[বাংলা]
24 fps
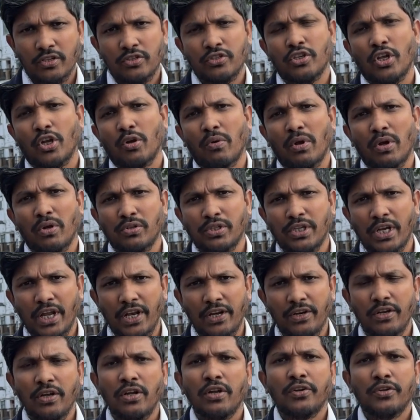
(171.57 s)
সরওয়ার হোসেন
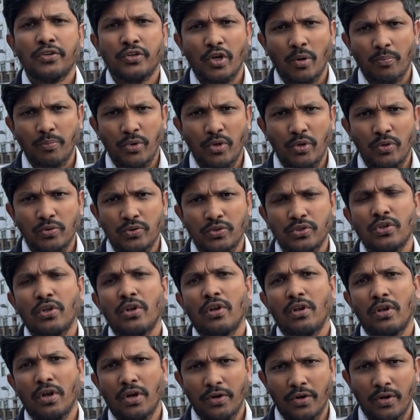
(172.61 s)
টপ নিউজ
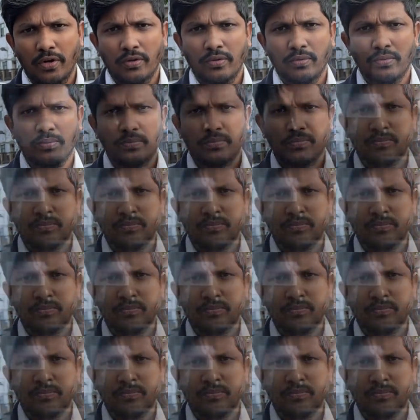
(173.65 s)
লন্ডন